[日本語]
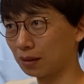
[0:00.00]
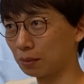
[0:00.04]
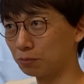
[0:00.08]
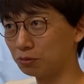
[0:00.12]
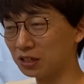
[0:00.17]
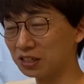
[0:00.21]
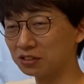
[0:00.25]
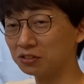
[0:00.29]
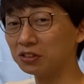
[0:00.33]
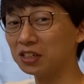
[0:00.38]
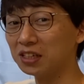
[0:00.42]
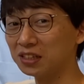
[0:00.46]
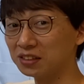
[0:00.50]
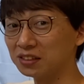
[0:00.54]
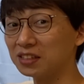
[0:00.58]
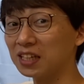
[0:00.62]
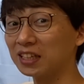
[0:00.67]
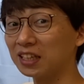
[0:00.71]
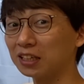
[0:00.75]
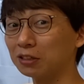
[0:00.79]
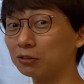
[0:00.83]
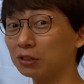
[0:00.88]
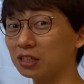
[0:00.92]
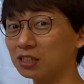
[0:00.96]
プレスリリース
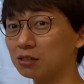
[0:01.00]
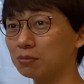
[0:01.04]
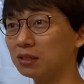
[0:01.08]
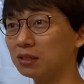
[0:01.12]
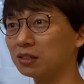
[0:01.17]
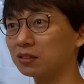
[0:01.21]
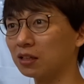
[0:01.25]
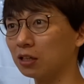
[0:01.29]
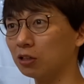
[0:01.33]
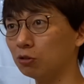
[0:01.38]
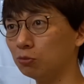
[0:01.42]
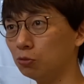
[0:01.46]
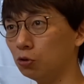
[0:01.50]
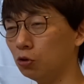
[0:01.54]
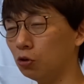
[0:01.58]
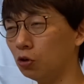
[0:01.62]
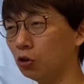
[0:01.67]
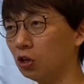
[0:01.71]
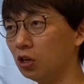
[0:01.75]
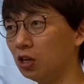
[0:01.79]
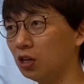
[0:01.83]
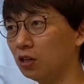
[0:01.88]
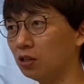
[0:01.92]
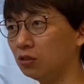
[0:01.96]
出たりとかしますけれど
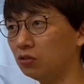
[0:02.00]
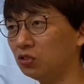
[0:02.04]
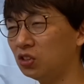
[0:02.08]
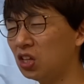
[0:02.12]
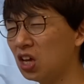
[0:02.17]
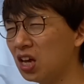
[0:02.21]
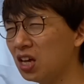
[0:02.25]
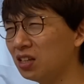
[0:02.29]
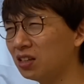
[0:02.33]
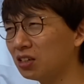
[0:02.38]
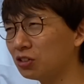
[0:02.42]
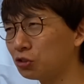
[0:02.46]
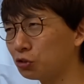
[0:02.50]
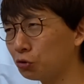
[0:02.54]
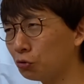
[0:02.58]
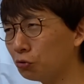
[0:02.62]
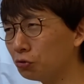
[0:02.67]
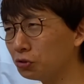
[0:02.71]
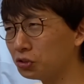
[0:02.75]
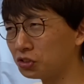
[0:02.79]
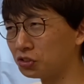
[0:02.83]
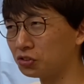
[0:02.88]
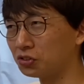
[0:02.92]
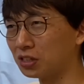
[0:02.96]
も、データ
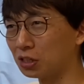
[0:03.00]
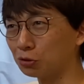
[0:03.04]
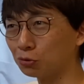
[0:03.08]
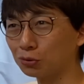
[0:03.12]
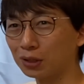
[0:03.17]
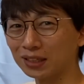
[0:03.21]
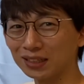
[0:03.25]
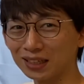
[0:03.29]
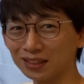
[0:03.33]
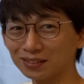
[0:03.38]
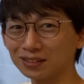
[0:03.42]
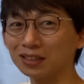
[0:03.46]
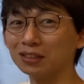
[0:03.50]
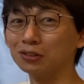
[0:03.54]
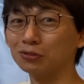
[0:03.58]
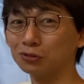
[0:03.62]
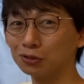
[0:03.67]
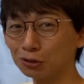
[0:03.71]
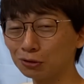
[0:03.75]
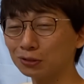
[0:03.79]
消失ってどっかであったんですよね。